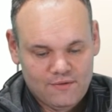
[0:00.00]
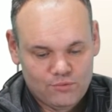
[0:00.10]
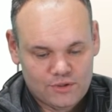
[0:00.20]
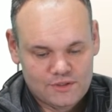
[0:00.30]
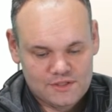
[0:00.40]

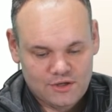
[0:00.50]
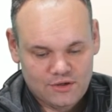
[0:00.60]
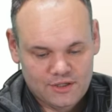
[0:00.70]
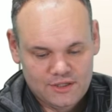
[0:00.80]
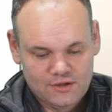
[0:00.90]
würden Sie
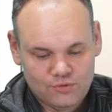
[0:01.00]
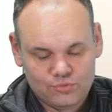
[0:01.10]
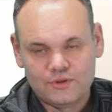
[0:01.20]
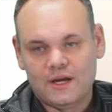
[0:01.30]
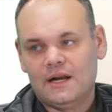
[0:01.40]
auch hier
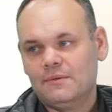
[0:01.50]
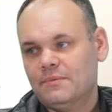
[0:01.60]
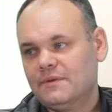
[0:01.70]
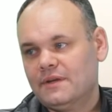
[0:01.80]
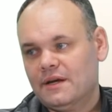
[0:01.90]

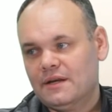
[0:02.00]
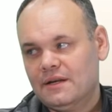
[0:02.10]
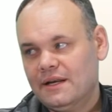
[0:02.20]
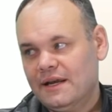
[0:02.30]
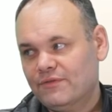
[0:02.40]
unterhalb der
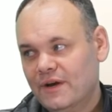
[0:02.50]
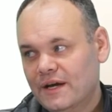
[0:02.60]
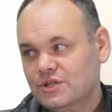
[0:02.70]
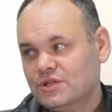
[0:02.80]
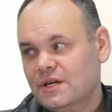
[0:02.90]

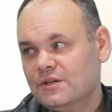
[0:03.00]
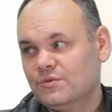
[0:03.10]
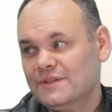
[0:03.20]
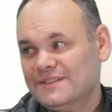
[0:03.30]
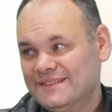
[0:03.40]

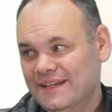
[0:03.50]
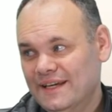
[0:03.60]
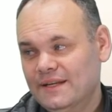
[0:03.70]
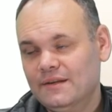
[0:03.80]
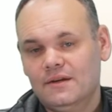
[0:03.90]
Lehrveranstaltung
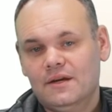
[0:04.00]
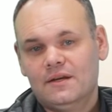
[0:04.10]
sehen,